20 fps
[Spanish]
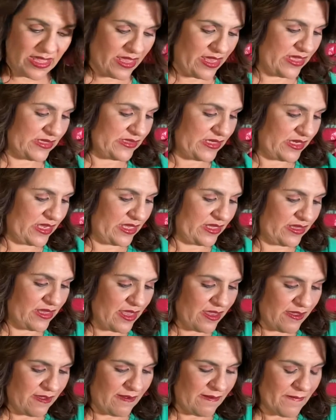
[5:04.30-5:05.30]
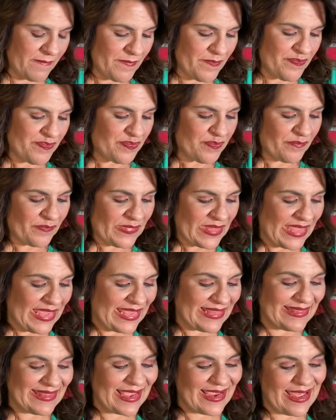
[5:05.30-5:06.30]
esa que está ahí,
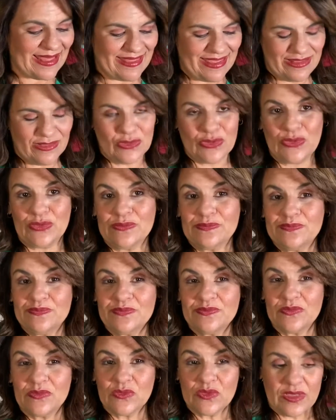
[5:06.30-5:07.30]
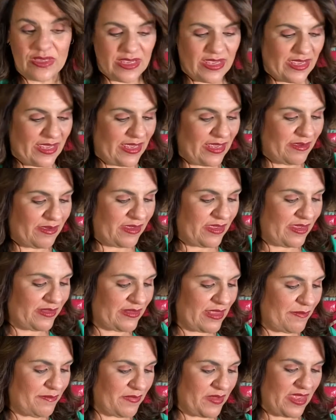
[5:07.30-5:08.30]
está acá adentro. Eh,
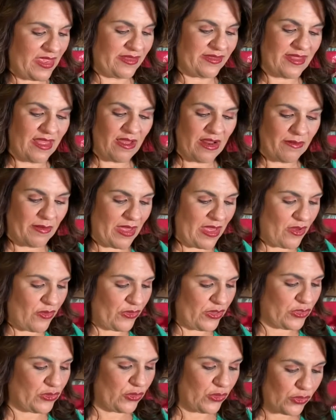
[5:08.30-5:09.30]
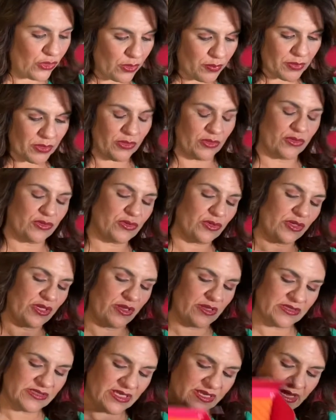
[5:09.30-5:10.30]
está, abajo de todos los productos,
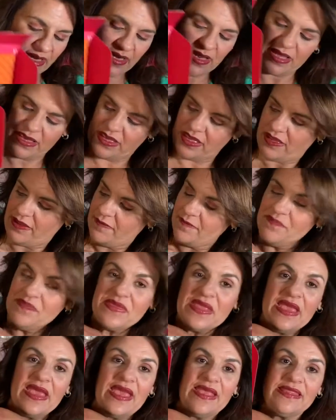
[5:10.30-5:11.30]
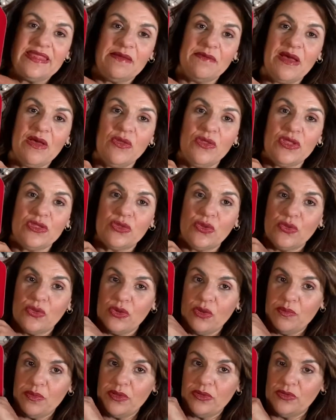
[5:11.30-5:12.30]
quiero enseñarles aquí. Está abajo de todos
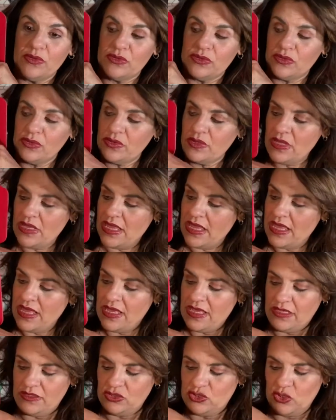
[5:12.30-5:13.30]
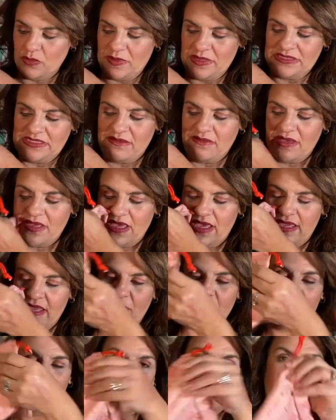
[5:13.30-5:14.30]
los productos. Yo pensaba que ellas
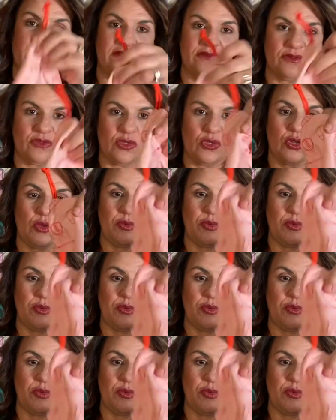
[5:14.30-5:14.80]
venían todos los